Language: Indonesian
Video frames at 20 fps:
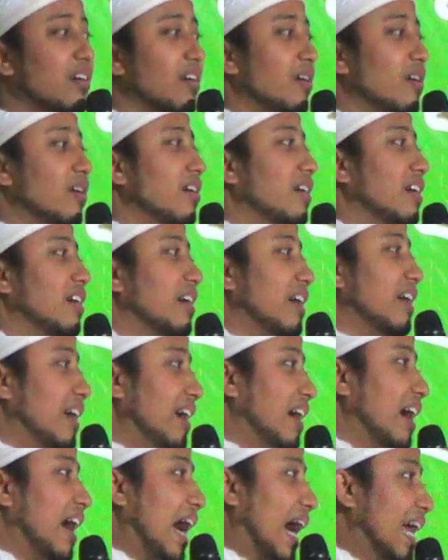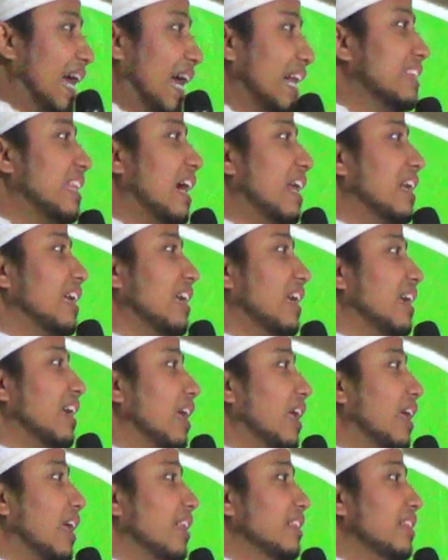Eh, hartane.
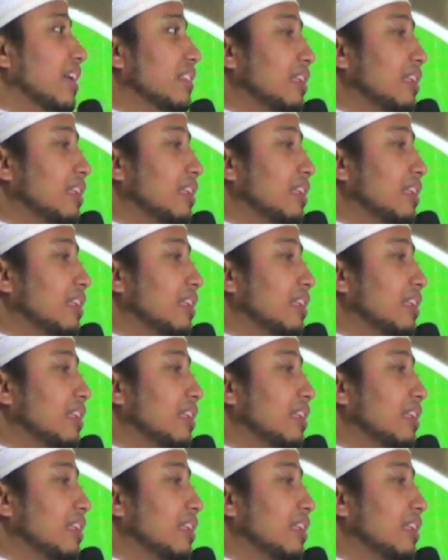Jadi